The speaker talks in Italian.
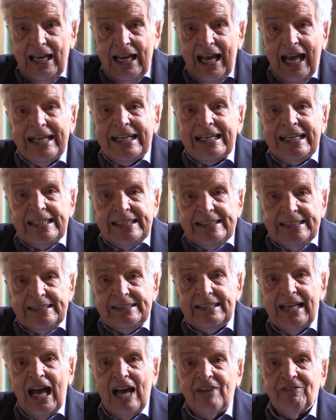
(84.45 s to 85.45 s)

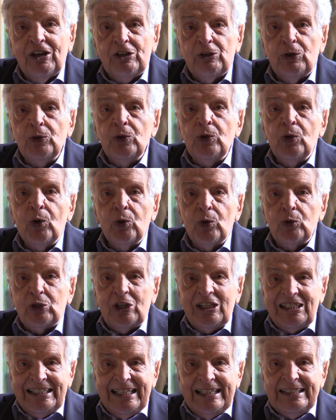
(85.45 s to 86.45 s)
accreditava coloro
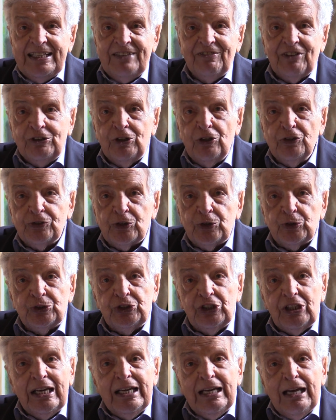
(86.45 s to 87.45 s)
che chiedevano
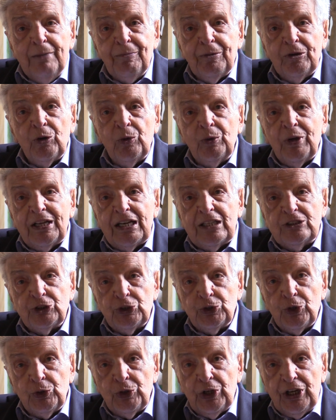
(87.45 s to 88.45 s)
voti per una
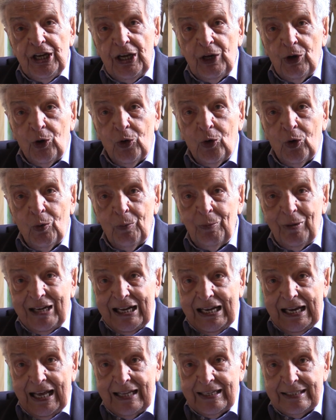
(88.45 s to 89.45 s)
ragione o
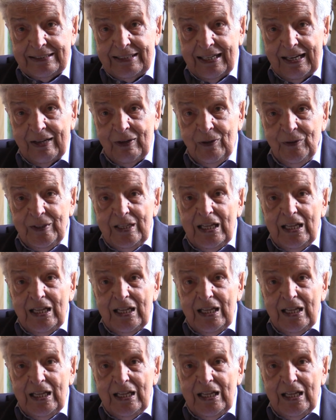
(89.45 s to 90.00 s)
per l'altra.